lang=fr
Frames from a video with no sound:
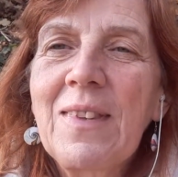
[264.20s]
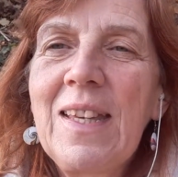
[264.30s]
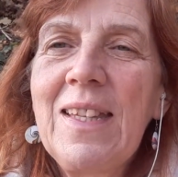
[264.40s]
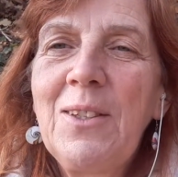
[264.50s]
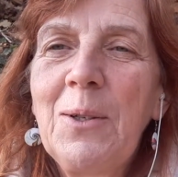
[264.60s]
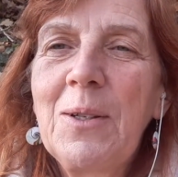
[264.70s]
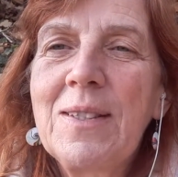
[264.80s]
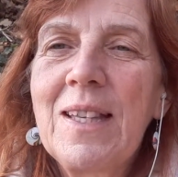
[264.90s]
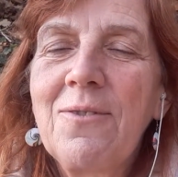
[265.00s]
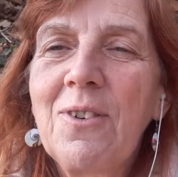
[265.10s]
et de
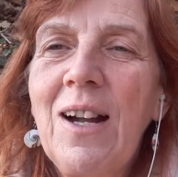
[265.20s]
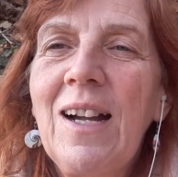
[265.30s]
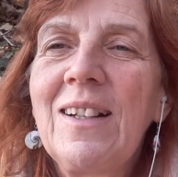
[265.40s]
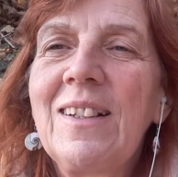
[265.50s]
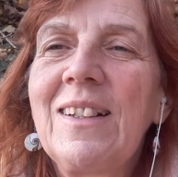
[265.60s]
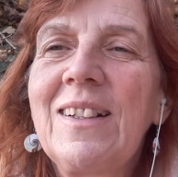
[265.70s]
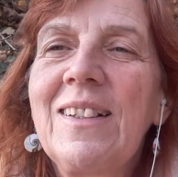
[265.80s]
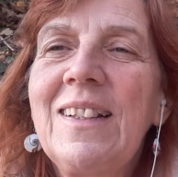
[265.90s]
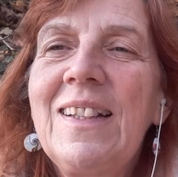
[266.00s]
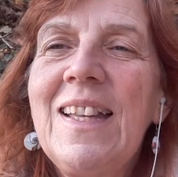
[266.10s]
savoir euh,
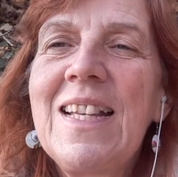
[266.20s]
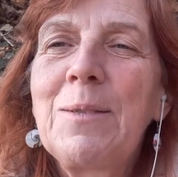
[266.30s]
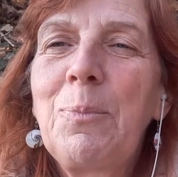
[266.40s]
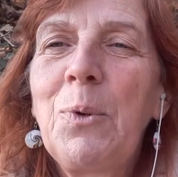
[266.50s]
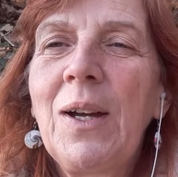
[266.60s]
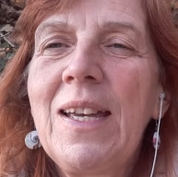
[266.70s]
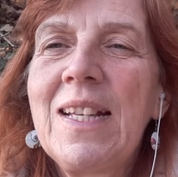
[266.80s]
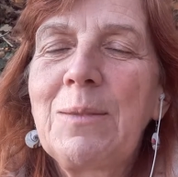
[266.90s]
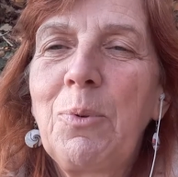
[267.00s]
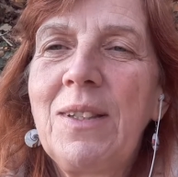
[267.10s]
explorer,
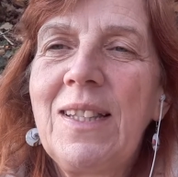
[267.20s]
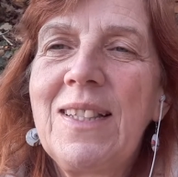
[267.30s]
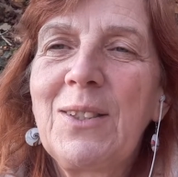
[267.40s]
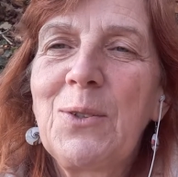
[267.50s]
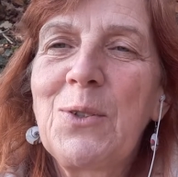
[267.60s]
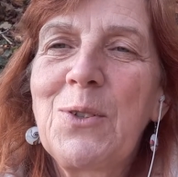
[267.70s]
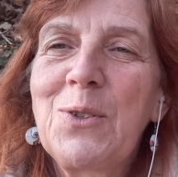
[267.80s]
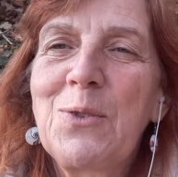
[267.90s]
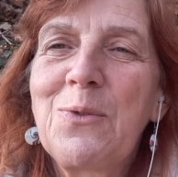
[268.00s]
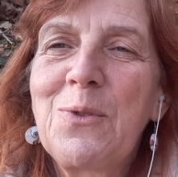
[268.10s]
exploiter ce que
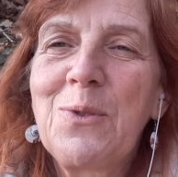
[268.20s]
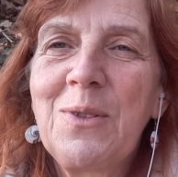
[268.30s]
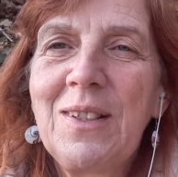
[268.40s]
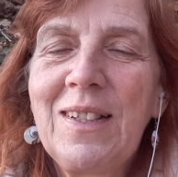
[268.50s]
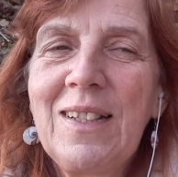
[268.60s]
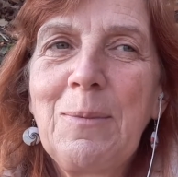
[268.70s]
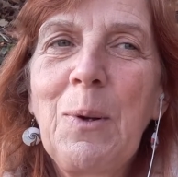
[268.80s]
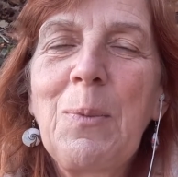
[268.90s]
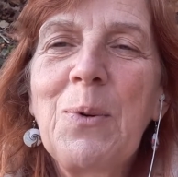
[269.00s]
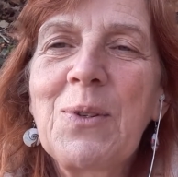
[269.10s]
je vous
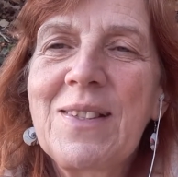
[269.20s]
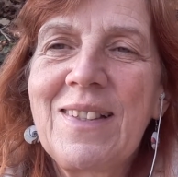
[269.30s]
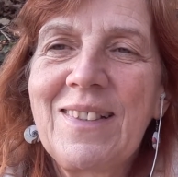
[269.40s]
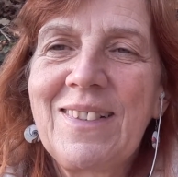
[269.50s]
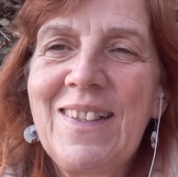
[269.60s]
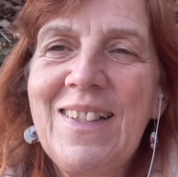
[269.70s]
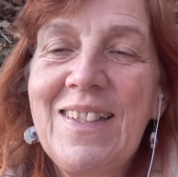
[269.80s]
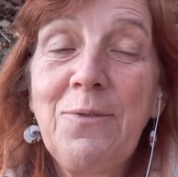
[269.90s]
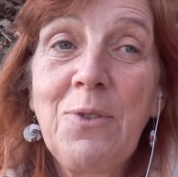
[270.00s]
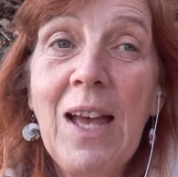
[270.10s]
propose. Et
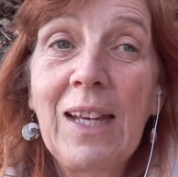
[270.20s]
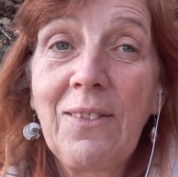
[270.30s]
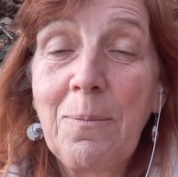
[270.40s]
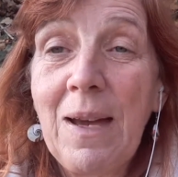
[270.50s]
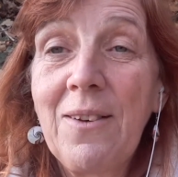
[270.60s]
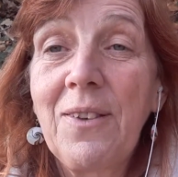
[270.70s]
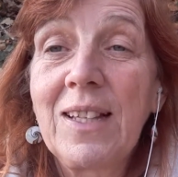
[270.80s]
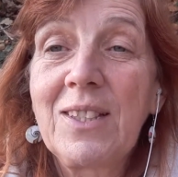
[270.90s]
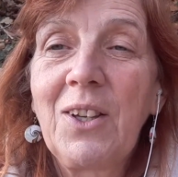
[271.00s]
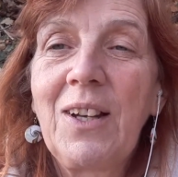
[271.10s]
si vous n'arrivez pas à le faire
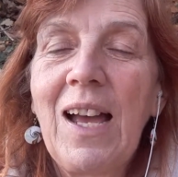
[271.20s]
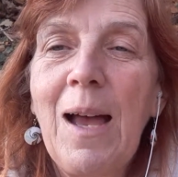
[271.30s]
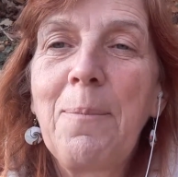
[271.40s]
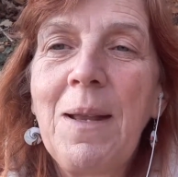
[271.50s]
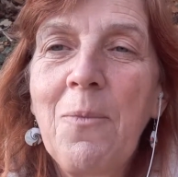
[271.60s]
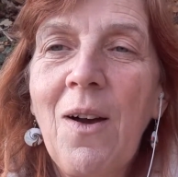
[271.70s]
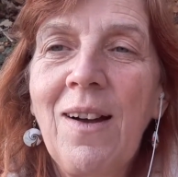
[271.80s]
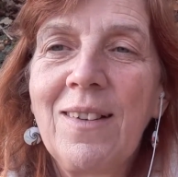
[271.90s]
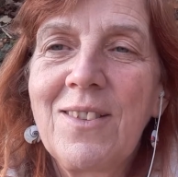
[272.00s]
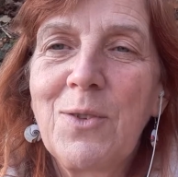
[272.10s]
seul,
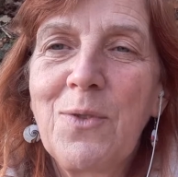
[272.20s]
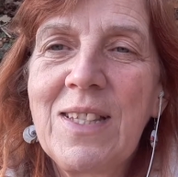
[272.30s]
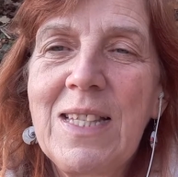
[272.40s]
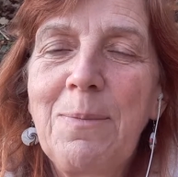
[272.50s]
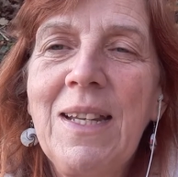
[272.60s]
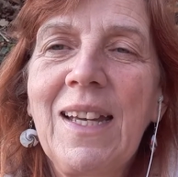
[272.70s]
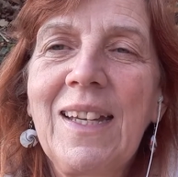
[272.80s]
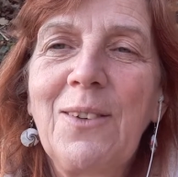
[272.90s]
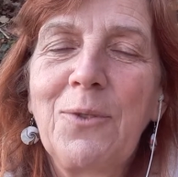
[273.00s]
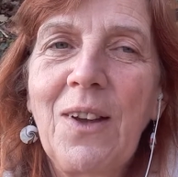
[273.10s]
appelez-moi, je vous
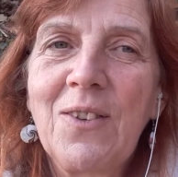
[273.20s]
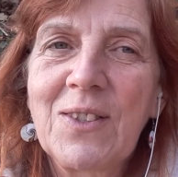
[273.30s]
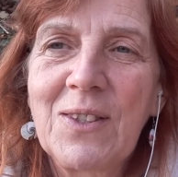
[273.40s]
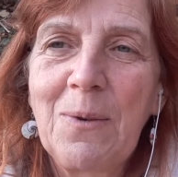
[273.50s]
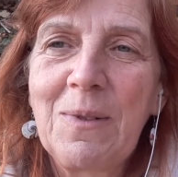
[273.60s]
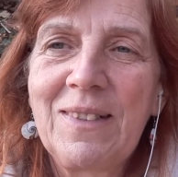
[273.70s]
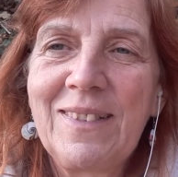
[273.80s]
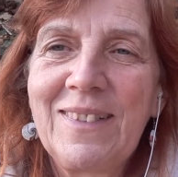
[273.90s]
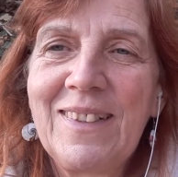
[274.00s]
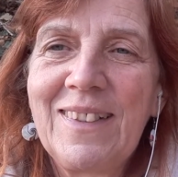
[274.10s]
expliquerai, on le fera ensemble.
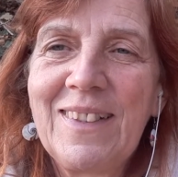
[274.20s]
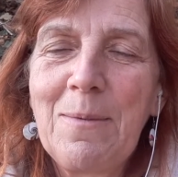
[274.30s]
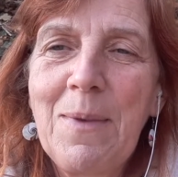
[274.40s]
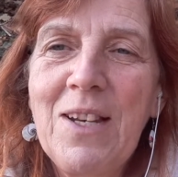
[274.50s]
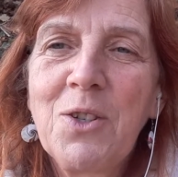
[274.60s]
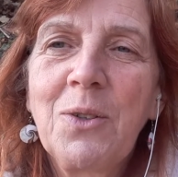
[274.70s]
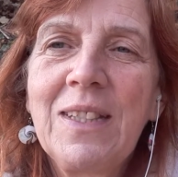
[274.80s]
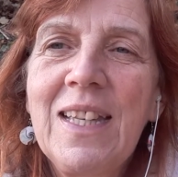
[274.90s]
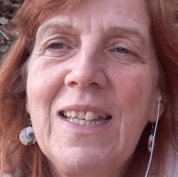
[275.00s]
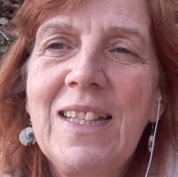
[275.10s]
Belle
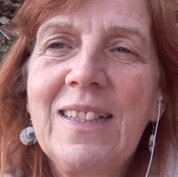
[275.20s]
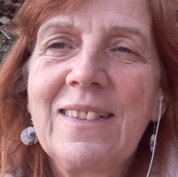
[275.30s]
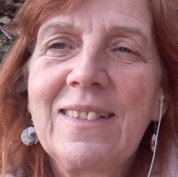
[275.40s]
journée